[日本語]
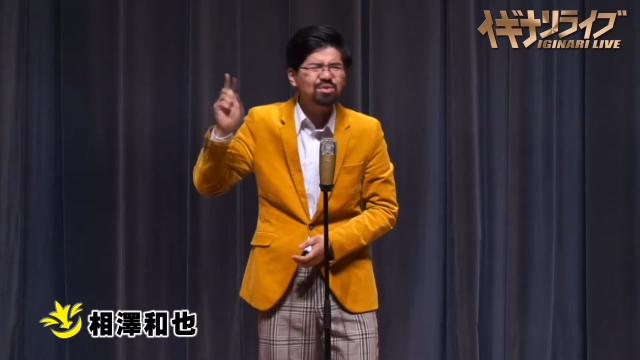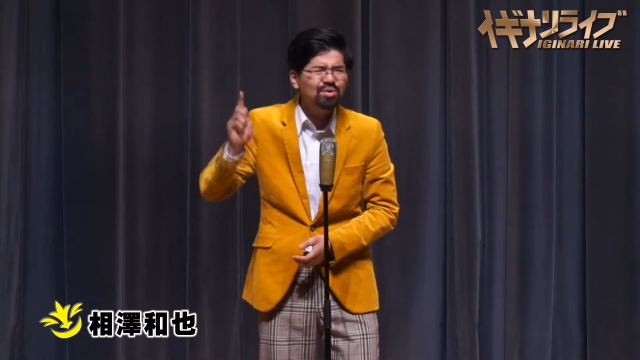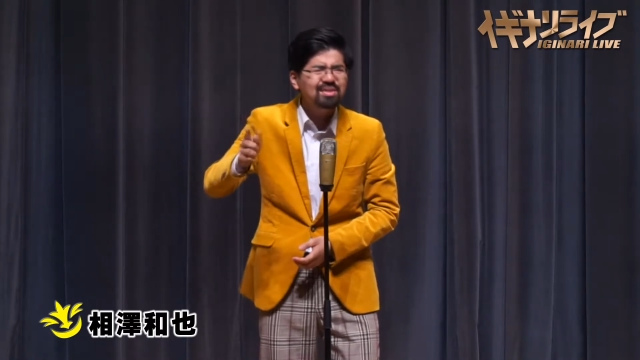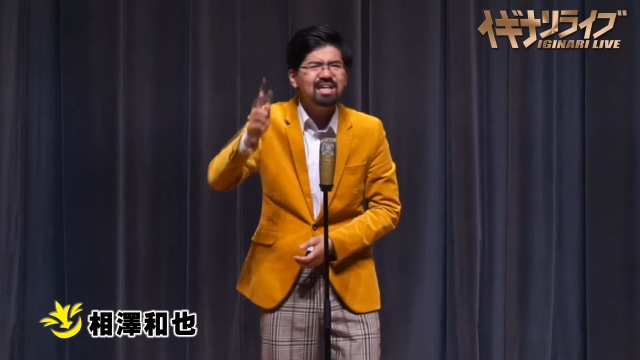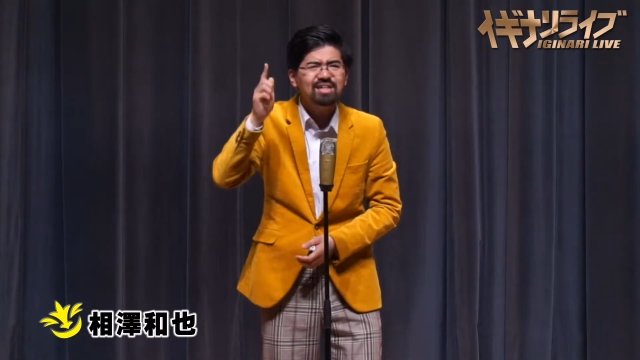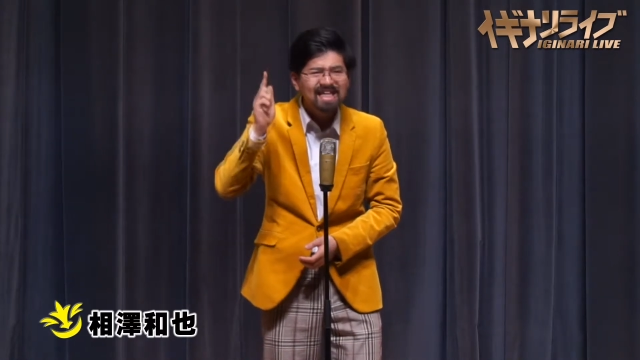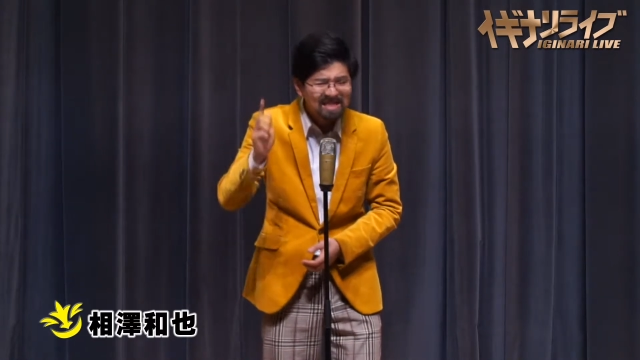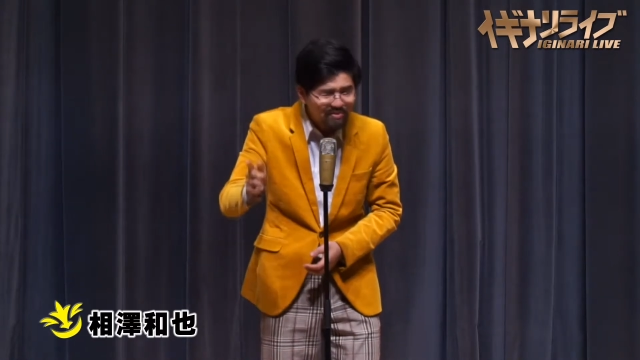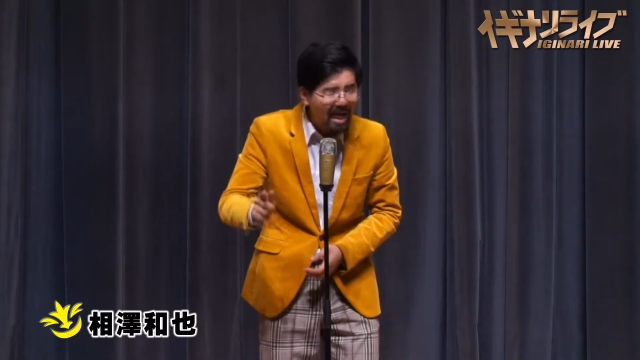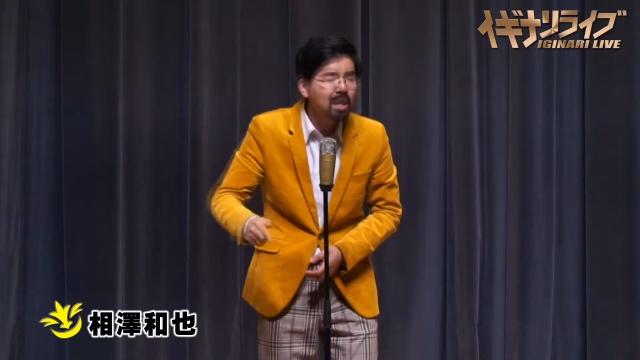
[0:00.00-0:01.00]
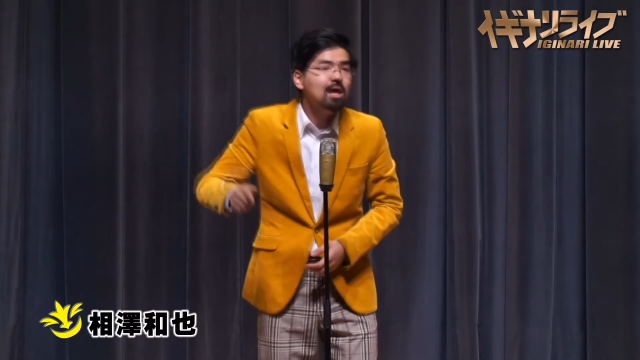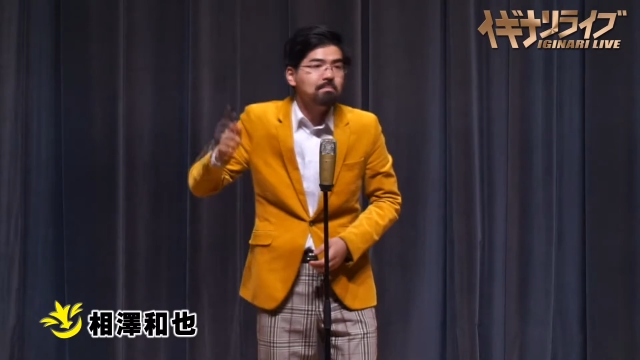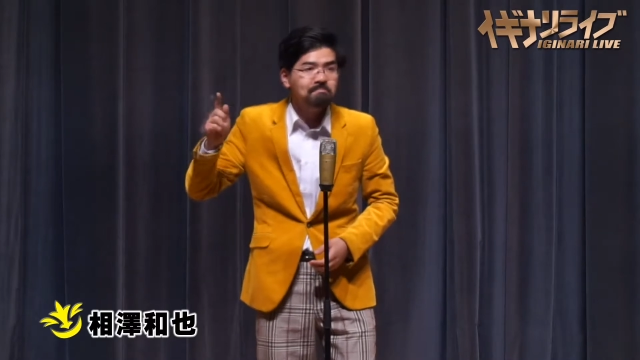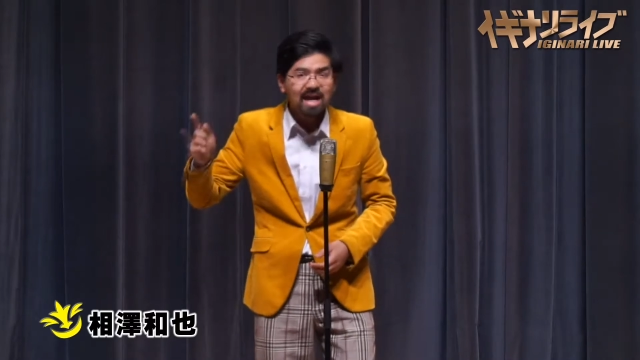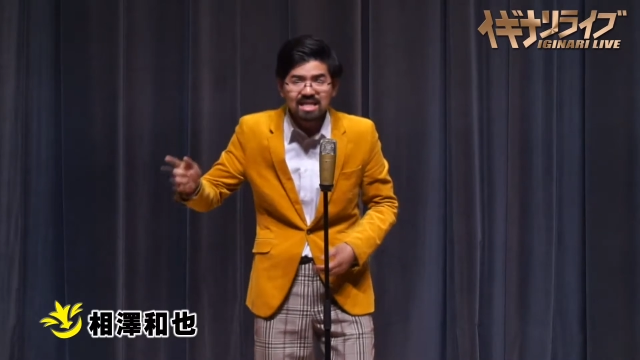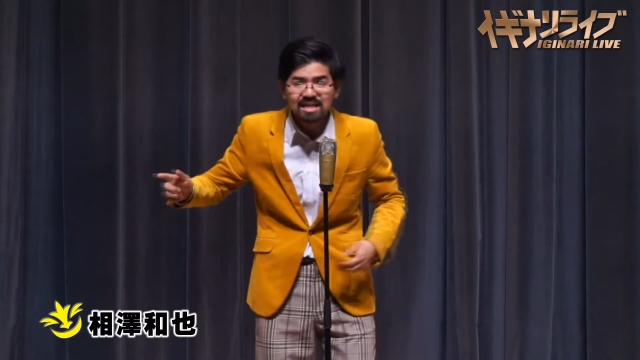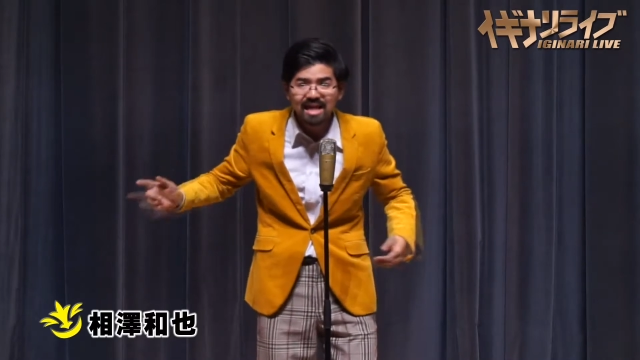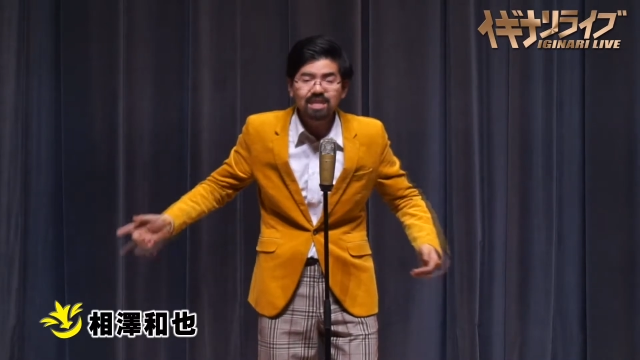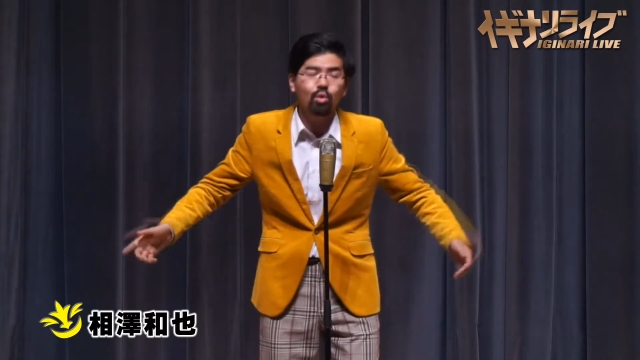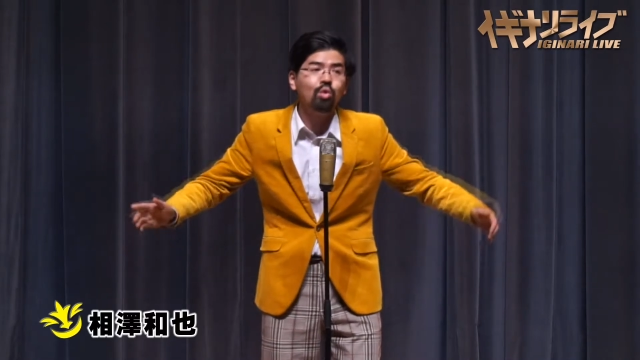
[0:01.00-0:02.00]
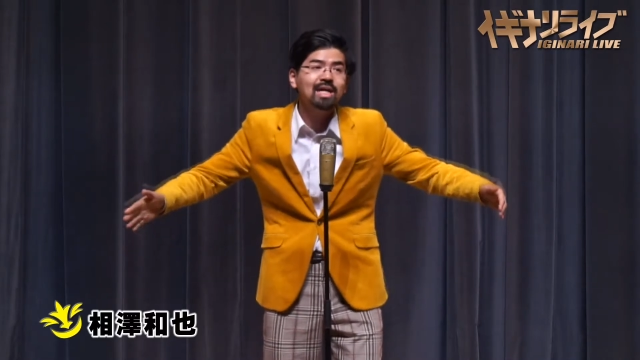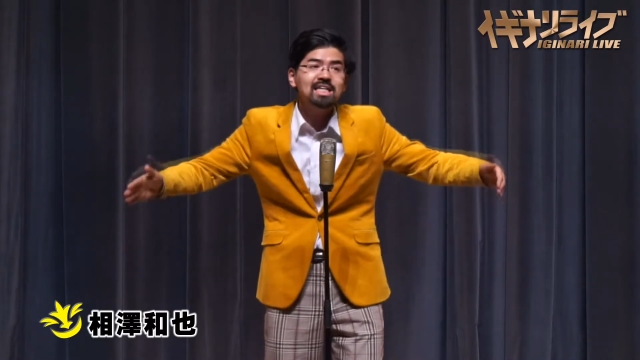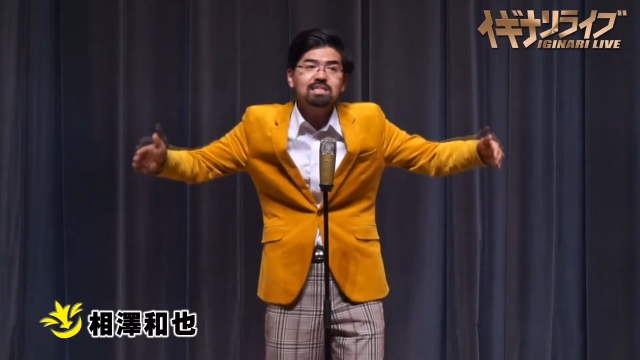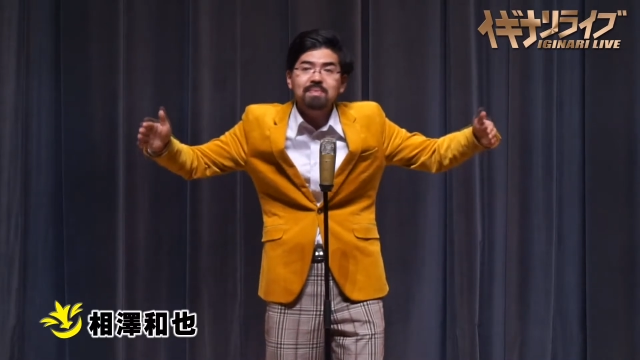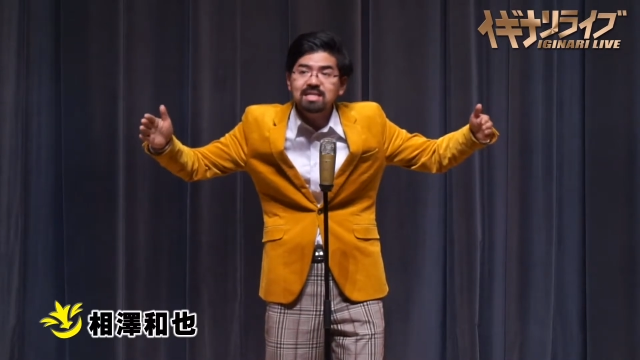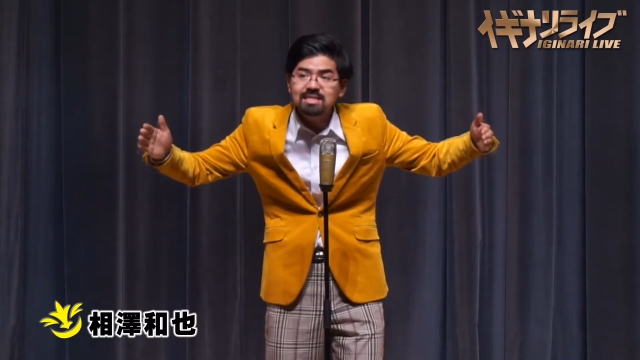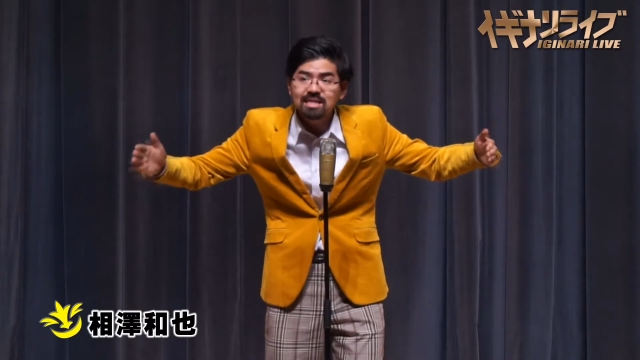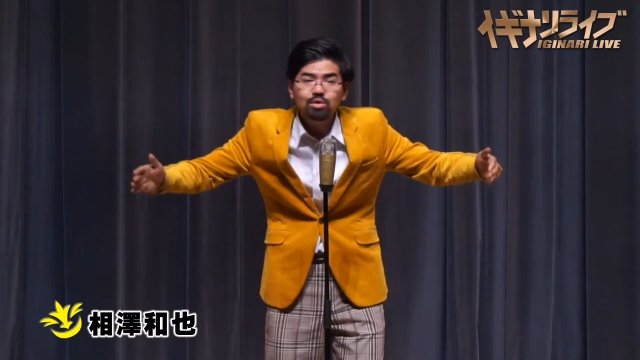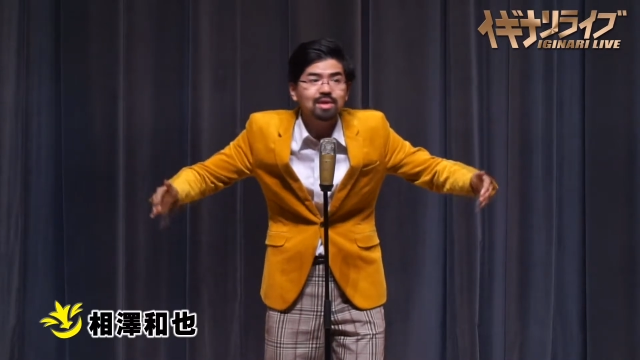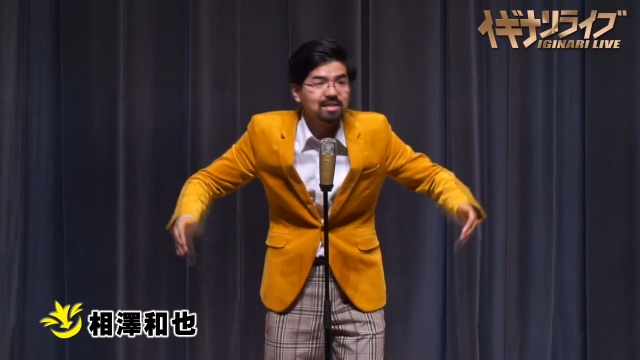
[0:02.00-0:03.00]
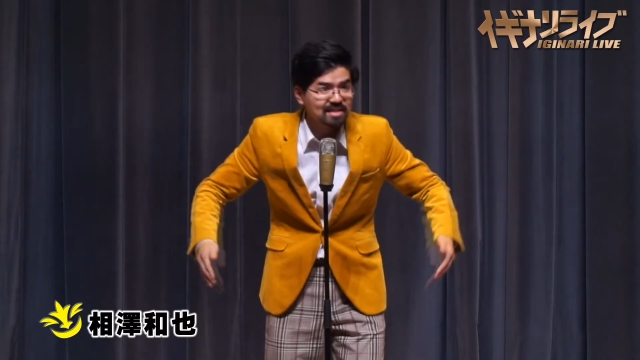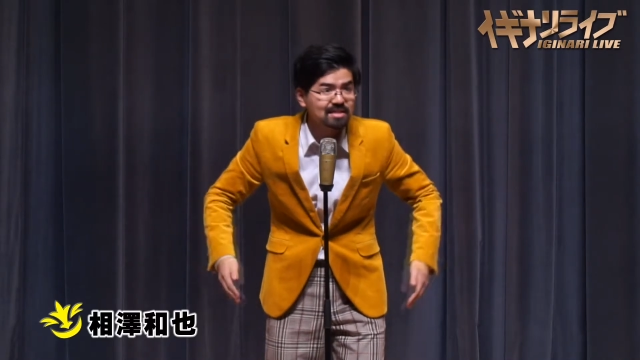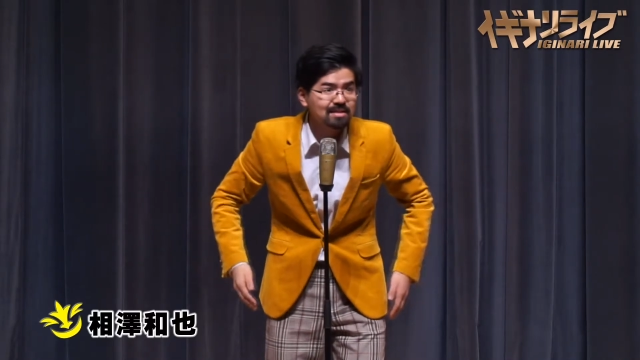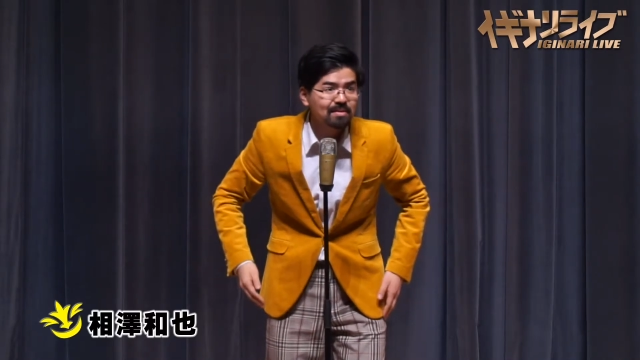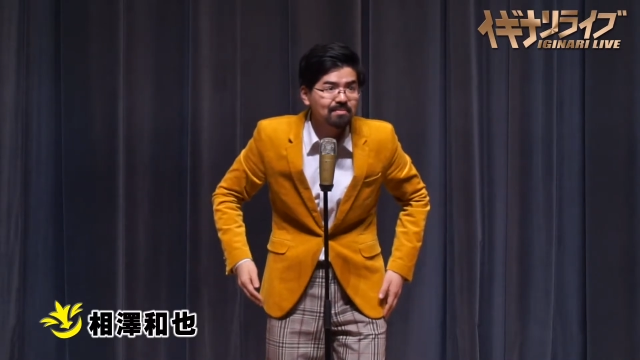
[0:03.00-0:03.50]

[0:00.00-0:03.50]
飲んでるやつは毎回同じメンツで飲んでるんです